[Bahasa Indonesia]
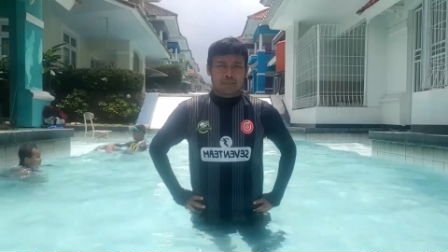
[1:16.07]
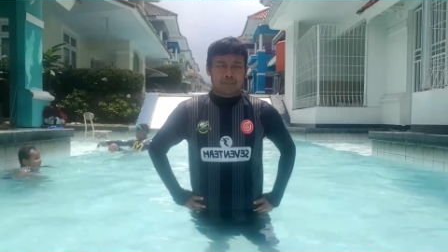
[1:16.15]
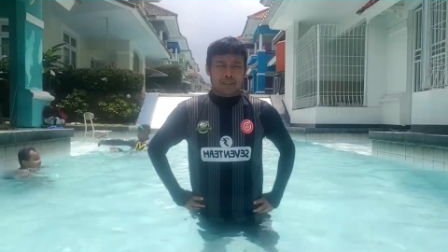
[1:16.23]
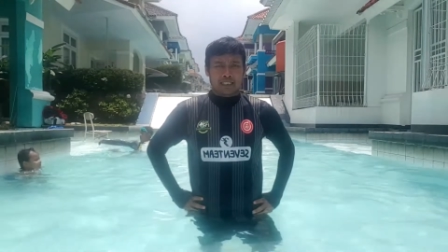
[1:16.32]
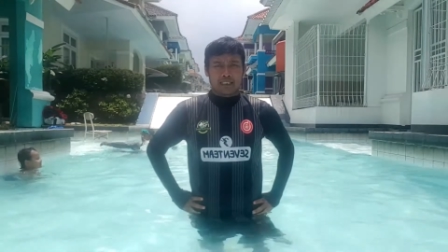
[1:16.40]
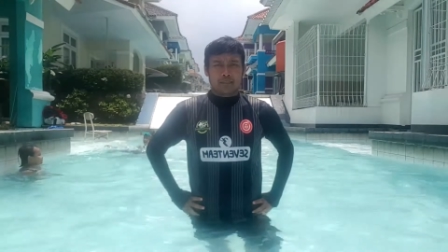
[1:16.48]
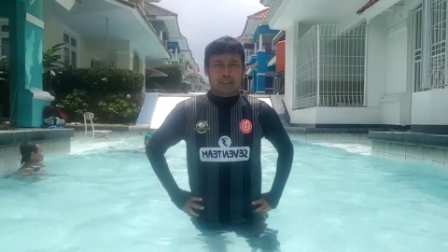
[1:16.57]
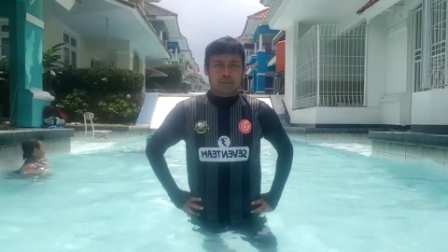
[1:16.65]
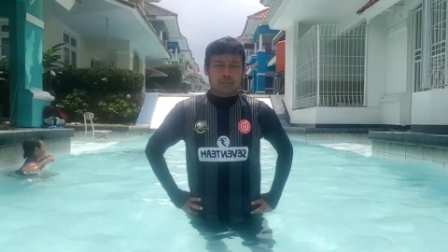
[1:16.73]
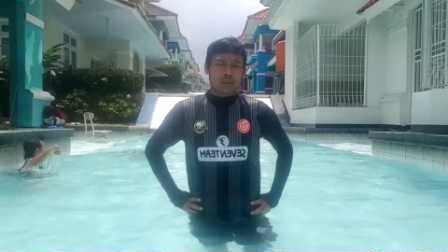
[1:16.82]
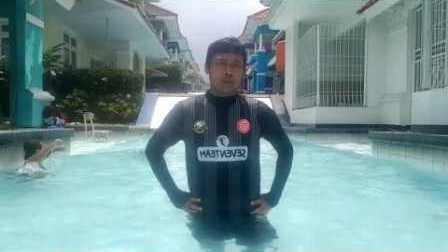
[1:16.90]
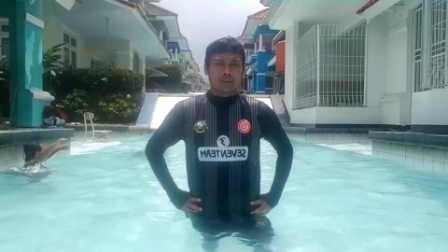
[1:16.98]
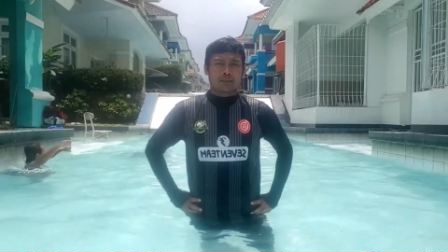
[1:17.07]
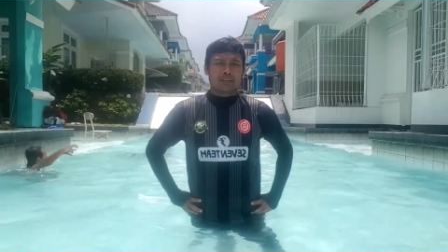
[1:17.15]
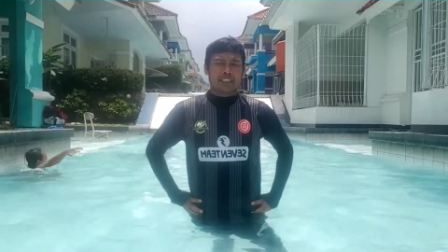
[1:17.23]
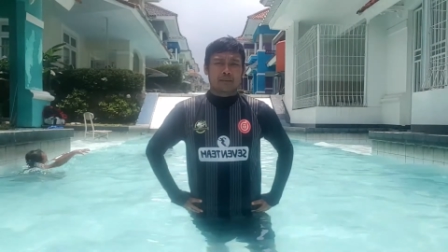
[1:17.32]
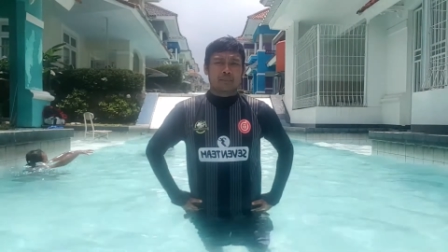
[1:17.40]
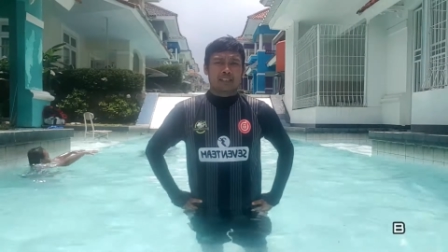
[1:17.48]
friendly match melawan
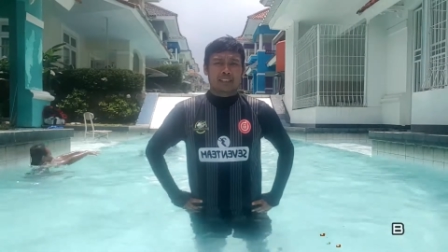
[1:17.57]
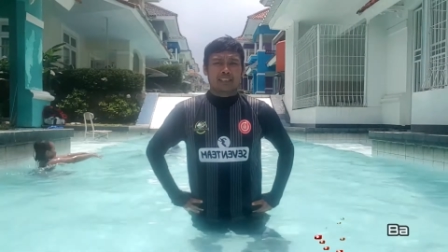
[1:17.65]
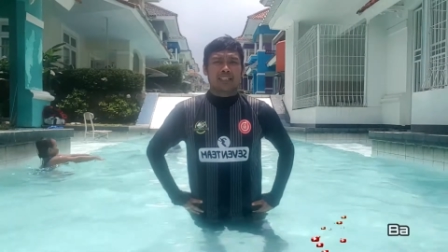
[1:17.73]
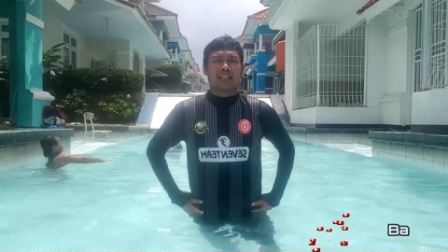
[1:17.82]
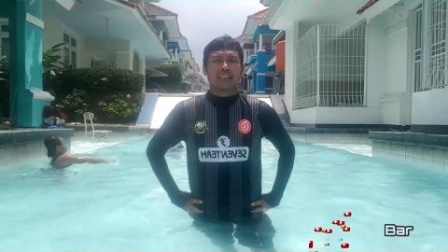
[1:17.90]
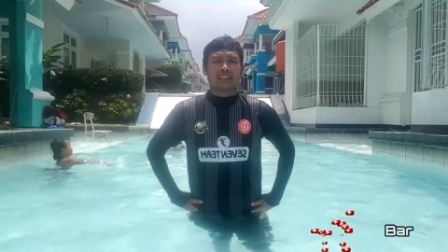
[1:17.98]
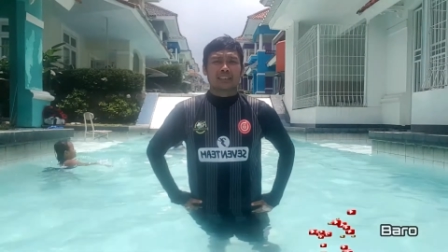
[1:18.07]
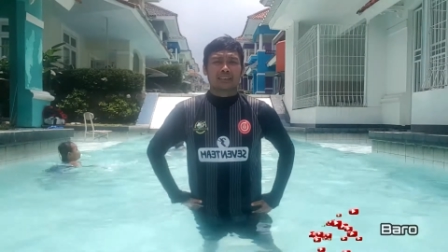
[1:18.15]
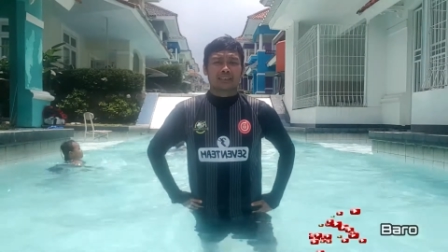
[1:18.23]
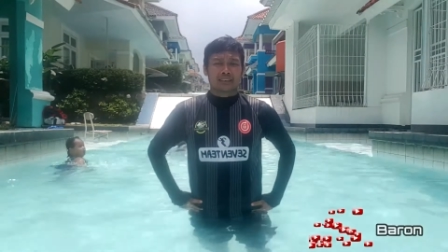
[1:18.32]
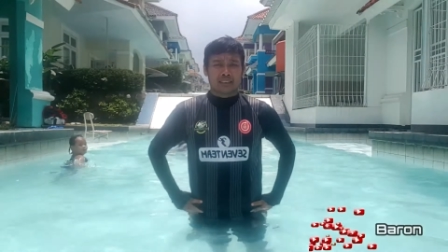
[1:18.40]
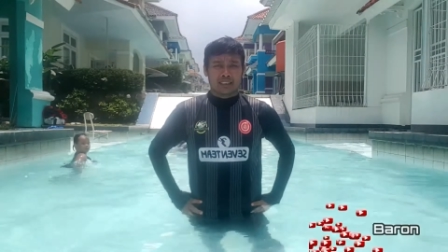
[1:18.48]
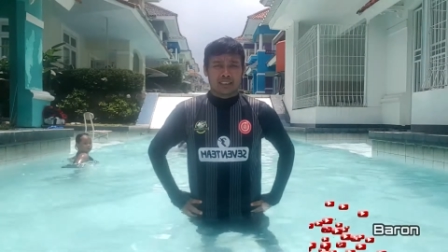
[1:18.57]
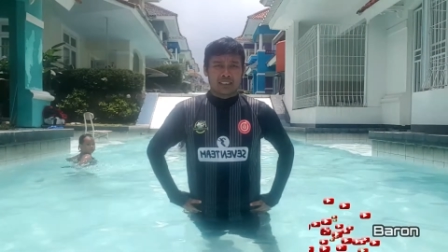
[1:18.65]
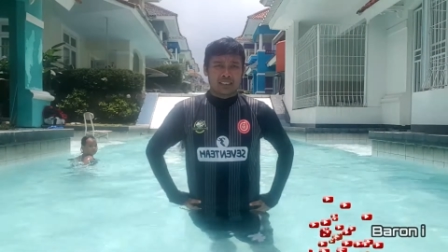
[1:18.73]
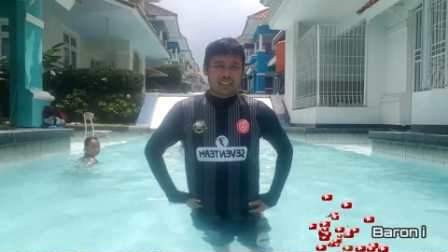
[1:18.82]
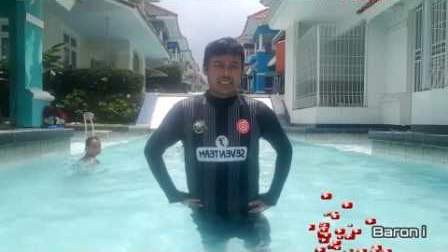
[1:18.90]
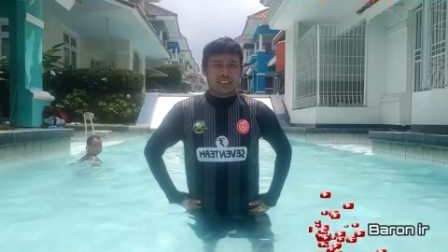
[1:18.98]
Jackmania ya, Cengkareng,
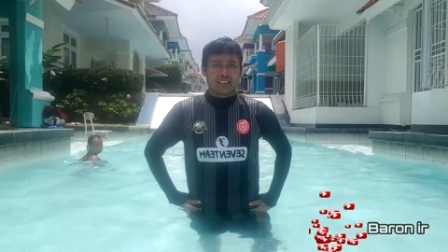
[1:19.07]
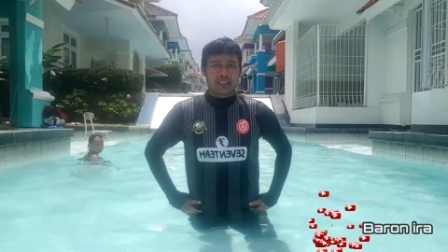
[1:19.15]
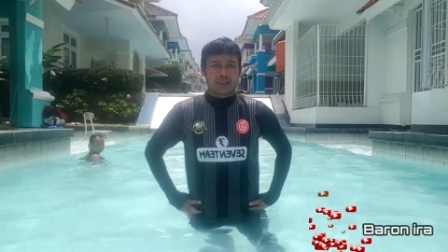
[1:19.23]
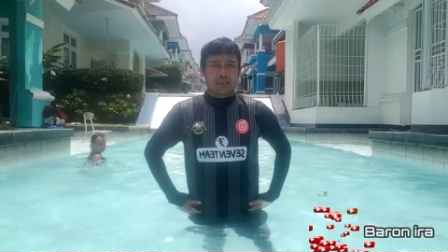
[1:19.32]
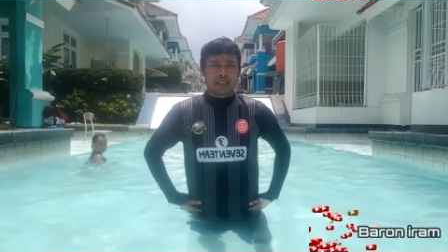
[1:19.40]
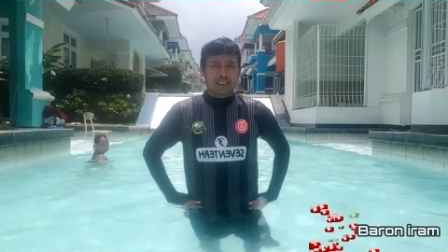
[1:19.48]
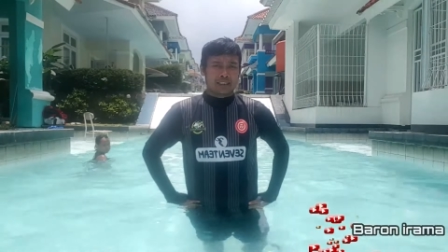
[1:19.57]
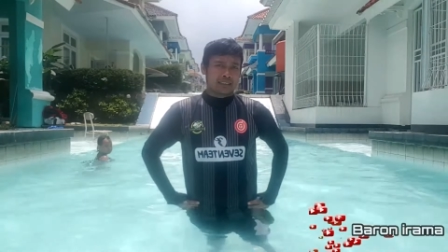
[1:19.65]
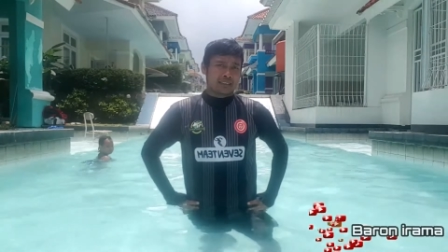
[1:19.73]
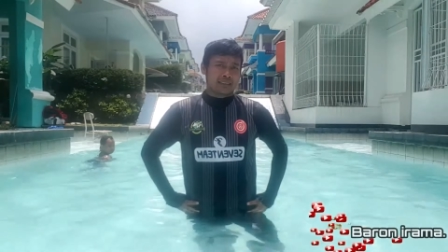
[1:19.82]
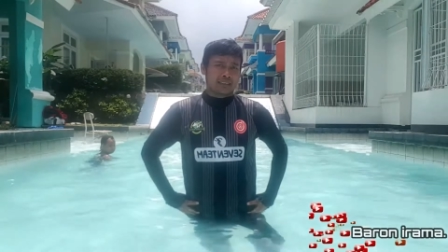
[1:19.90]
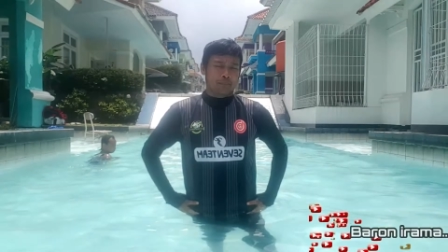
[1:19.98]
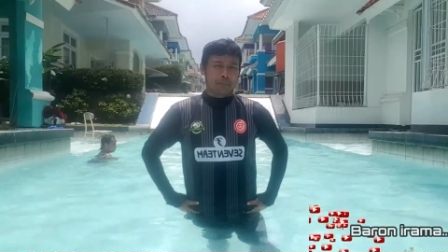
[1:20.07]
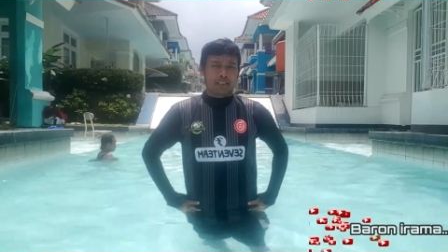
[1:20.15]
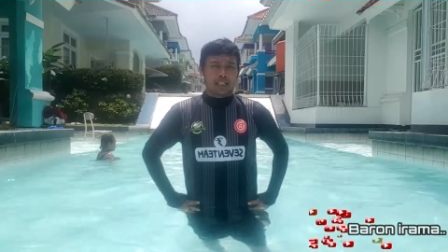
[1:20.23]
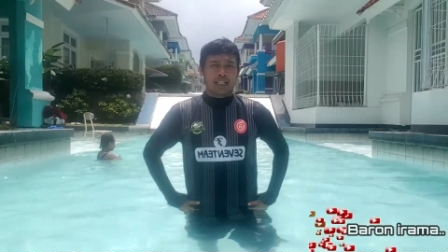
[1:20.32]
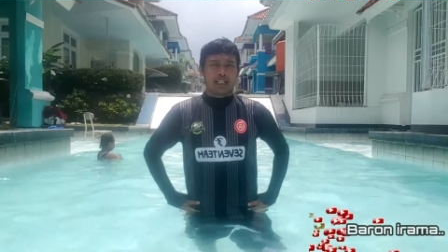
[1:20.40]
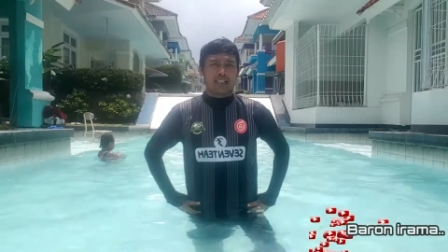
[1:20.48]
kita balik ke
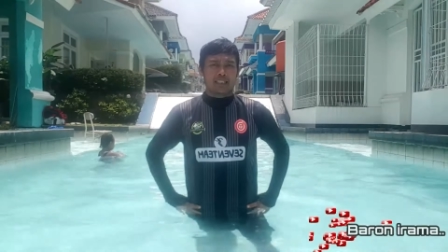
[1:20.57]
pula.